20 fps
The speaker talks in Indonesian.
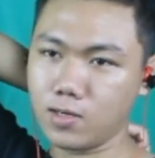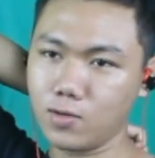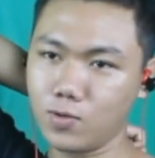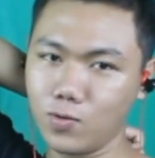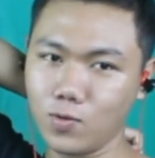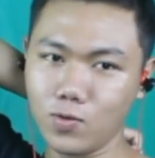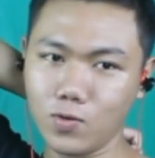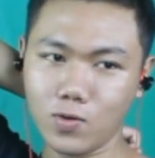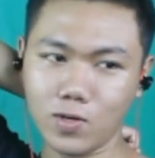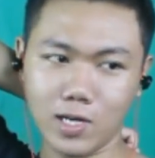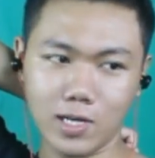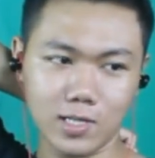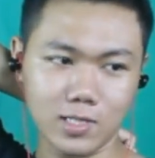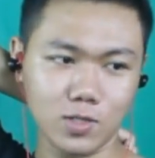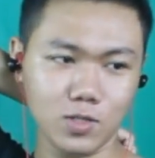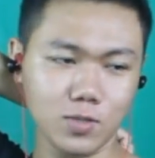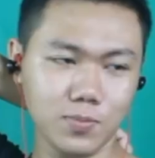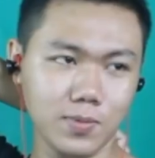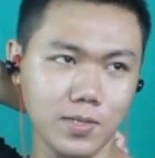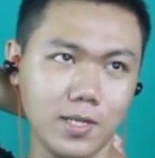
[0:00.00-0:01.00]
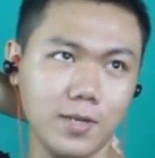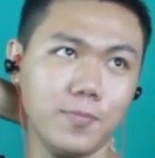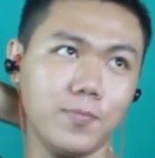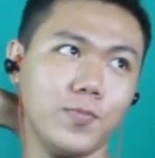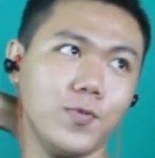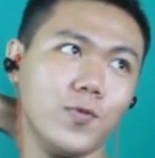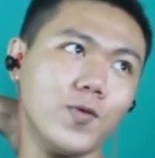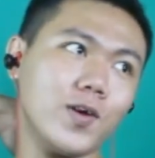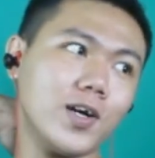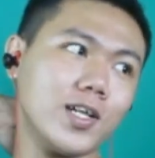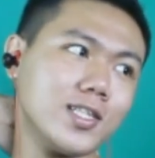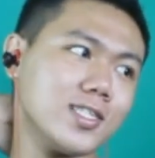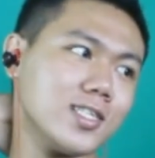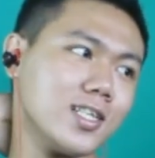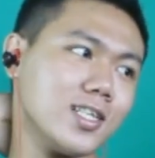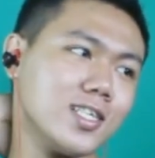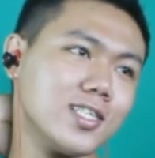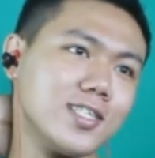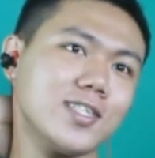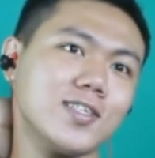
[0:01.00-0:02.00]
Dulu kasus penipuan
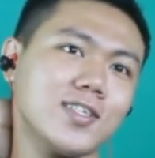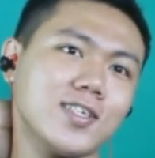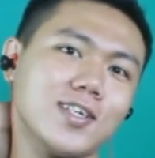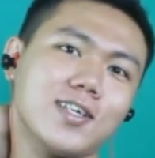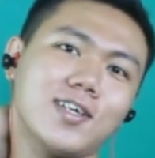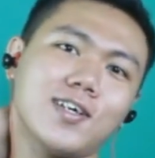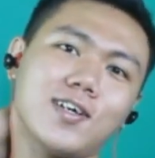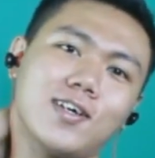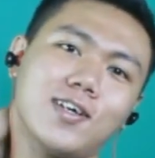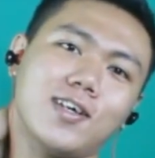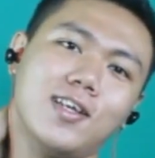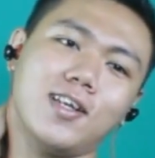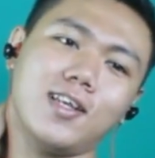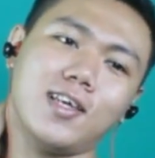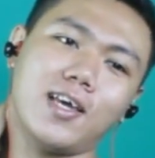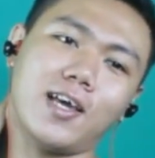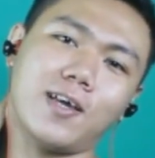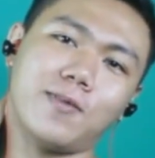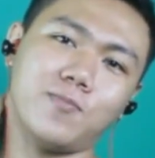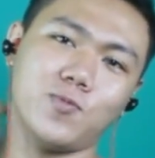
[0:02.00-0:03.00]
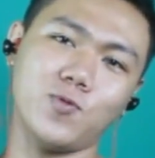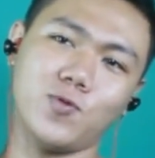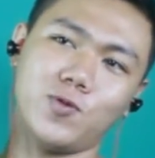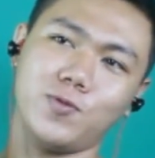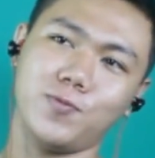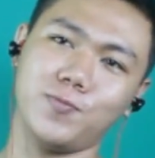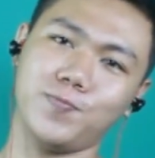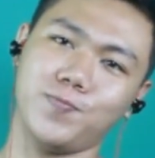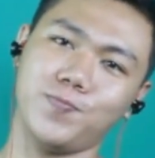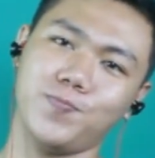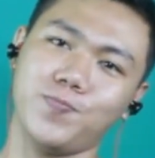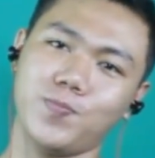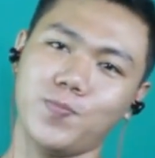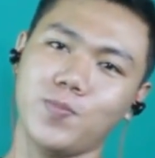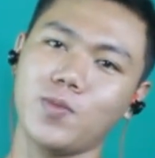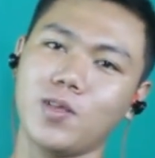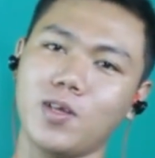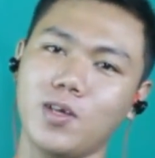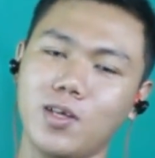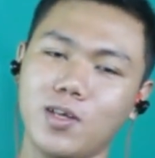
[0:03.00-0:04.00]
jenis ini, Eggbook.
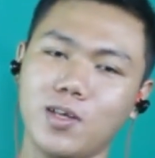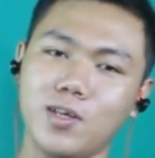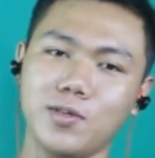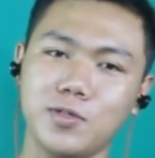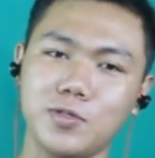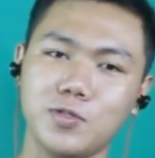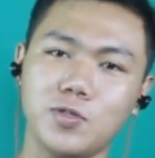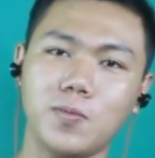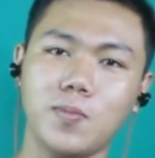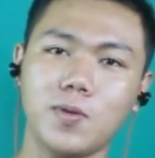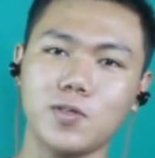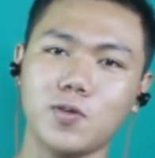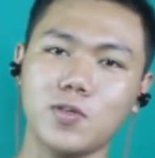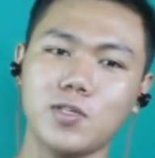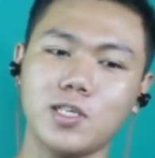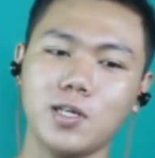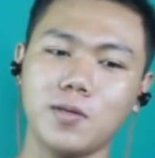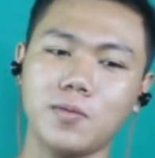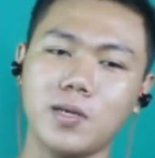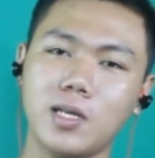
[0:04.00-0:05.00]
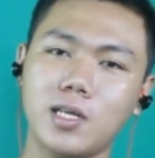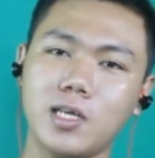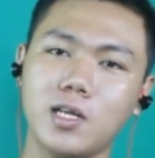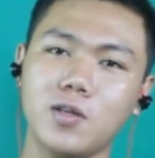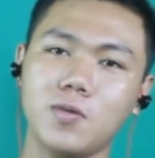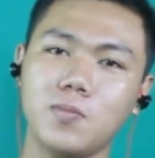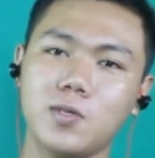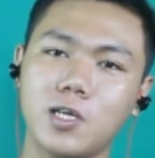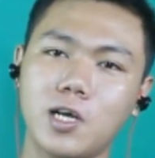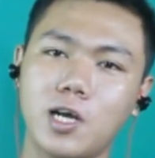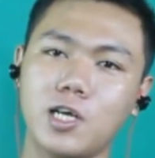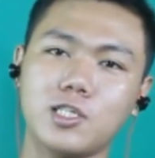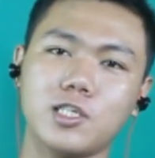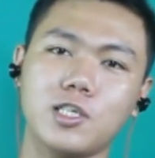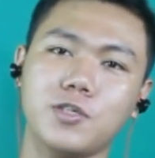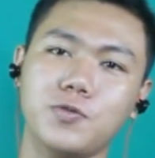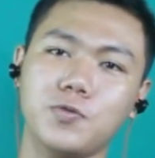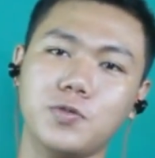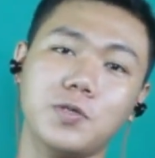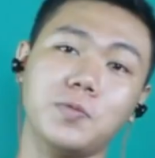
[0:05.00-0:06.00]
Cuma sosial media lo bisa
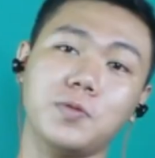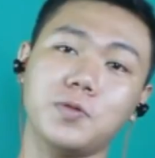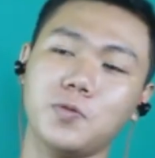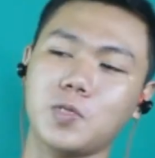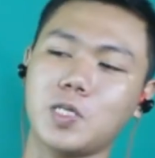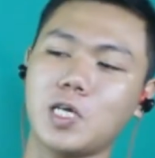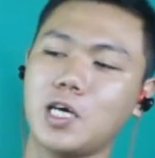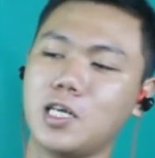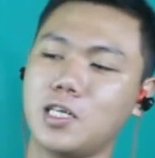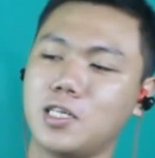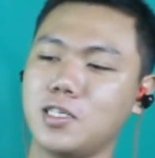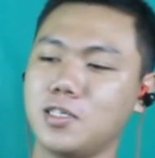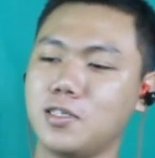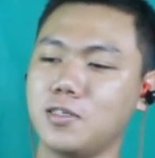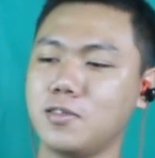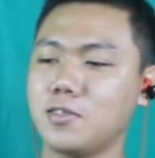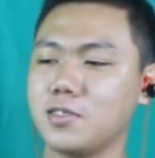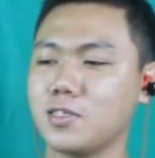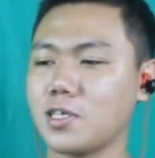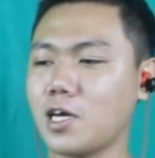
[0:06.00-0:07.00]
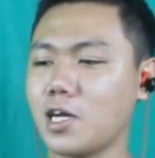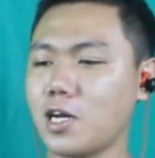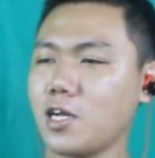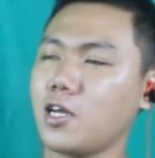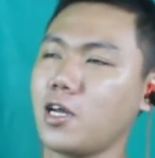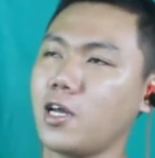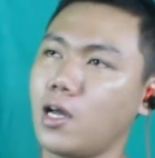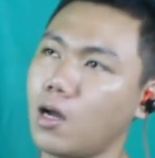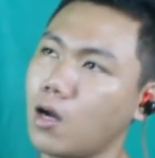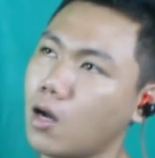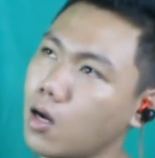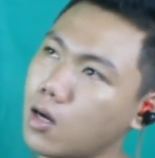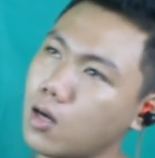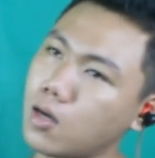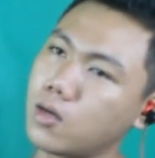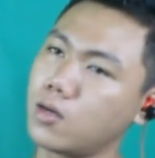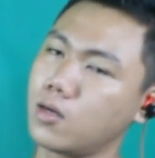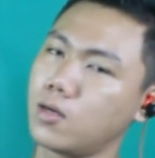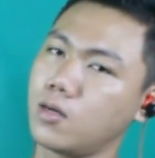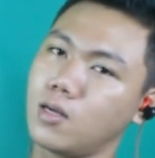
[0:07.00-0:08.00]
ngasilin duit sampai jutaan. Sekarang kan?
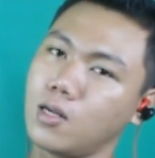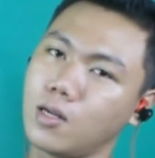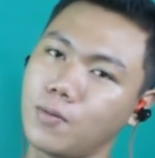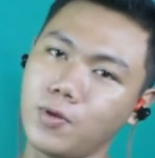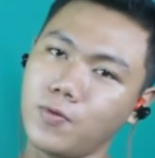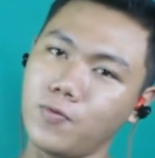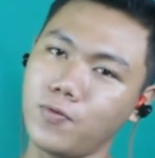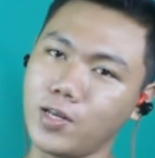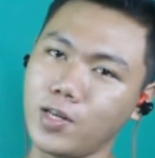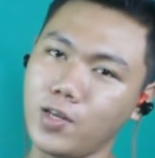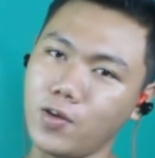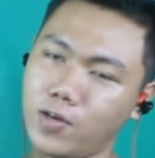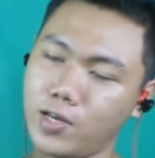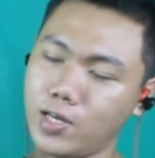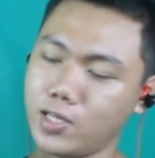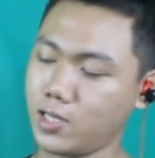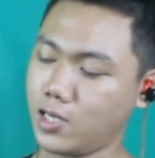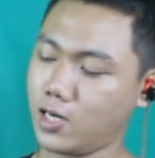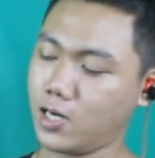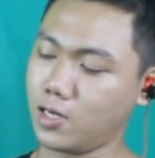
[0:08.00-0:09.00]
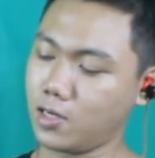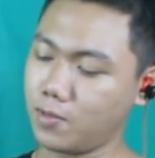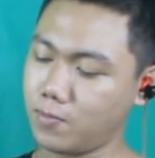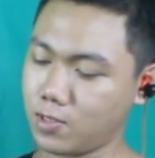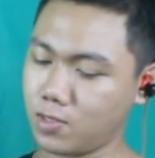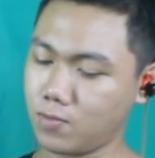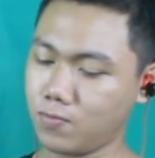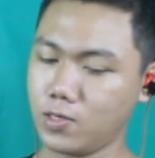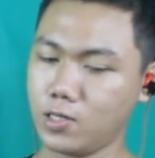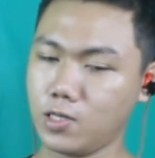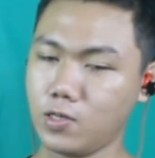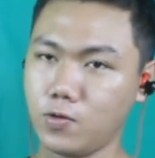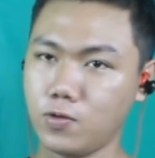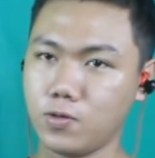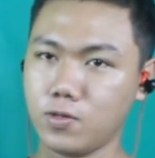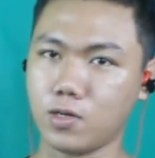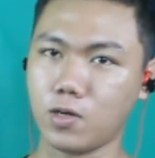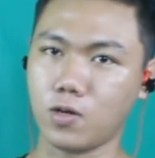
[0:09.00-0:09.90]
lebih video ya sekarang, lebih ke video.